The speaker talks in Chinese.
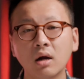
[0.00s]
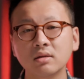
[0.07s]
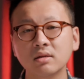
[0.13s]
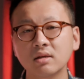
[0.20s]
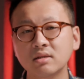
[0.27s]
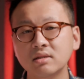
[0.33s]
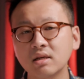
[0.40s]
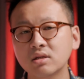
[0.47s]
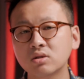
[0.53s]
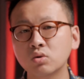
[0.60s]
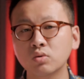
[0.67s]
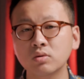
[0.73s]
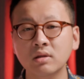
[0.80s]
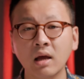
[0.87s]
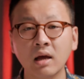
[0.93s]
而在现实
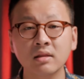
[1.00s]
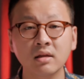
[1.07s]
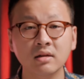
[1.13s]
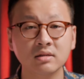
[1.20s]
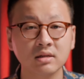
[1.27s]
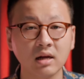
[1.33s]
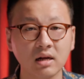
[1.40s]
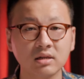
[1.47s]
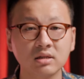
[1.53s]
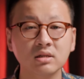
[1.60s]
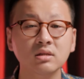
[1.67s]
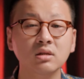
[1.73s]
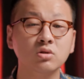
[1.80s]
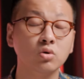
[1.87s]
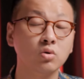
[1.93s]
中，大家在展
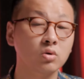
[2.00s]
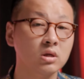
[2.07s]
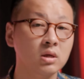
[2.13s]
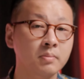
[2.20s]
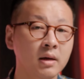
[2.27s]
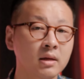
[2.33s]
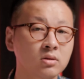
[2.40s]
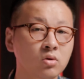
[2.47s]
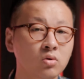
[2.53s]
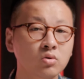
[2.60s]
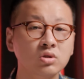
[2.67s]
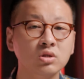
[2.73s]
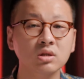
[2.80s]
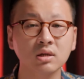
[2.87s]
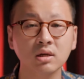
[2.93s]
示的时候一般
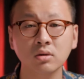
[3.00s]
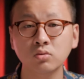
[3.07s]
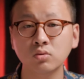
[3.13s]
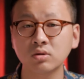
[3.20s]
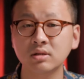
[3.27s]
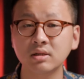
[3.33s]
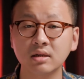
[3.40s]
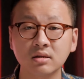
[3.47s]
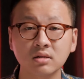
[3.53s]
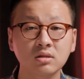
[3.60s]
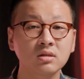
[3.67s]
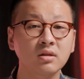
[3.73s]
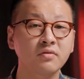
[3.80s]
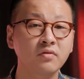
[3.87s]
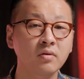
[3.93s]
都是根据显示
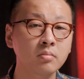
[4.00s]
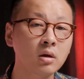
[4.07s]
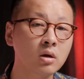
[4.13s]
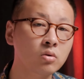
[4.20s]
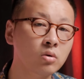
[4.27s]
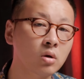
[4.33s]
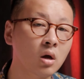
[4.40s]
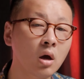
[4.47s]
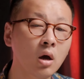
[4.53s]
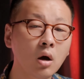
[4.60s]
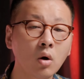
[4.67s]
器的分辨率